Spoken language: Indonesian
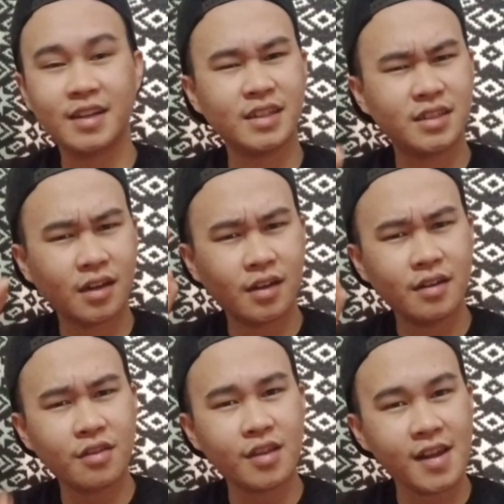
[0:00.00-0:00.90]
Dan jangan
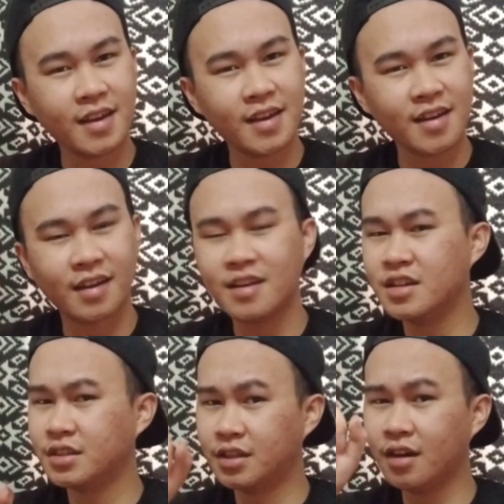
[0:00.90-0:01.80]
dislike ah.
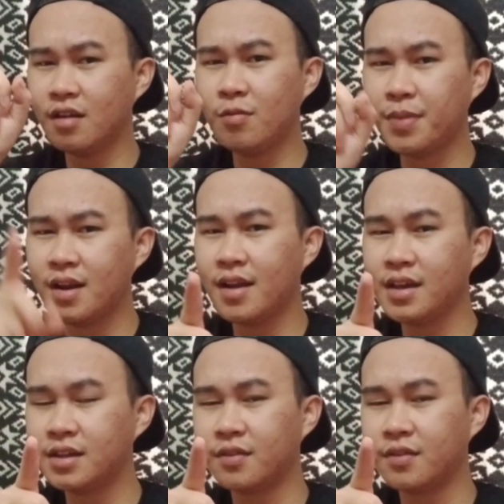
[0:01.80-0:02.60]
Jangan lupa like